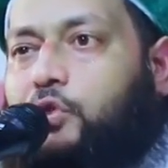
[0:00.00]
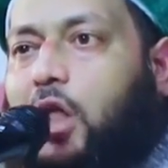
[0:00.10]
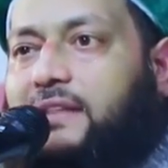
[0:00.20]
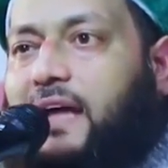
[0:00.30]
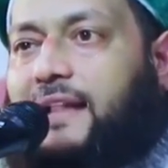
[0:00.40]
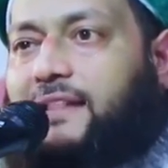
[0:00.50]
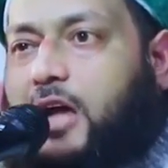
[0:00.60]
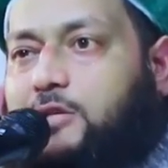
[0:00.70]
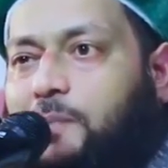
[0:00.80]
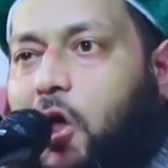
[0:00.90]
দল থেকে
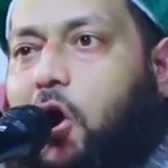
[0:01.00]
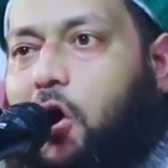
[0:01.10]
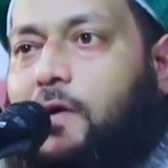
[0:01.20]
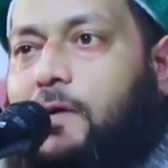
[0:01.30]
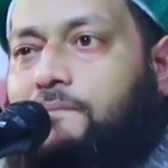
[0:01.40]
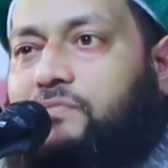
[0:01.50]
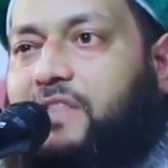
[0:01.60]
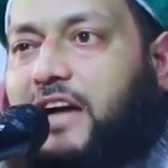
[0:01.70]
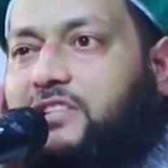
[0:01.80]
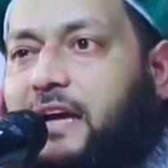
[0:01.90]
দেশ বড়
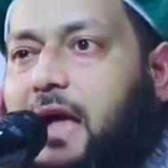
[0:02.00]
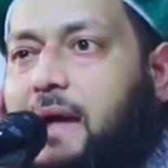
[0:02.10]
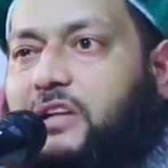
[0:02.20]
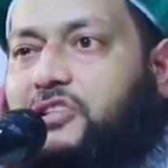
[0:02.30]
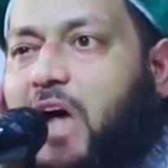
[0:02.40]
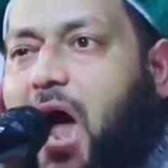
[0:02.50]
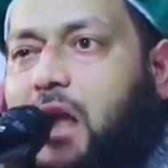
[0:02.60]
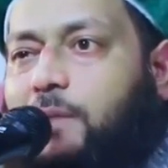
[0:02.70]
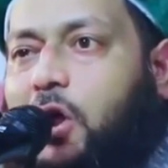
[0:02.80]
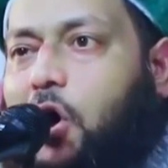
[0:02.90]
দেশ থেকে আমার
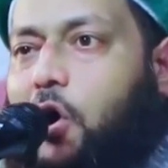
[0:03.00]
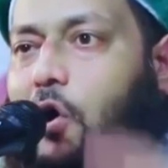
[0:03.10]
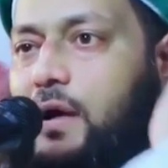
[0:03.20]
জান বড়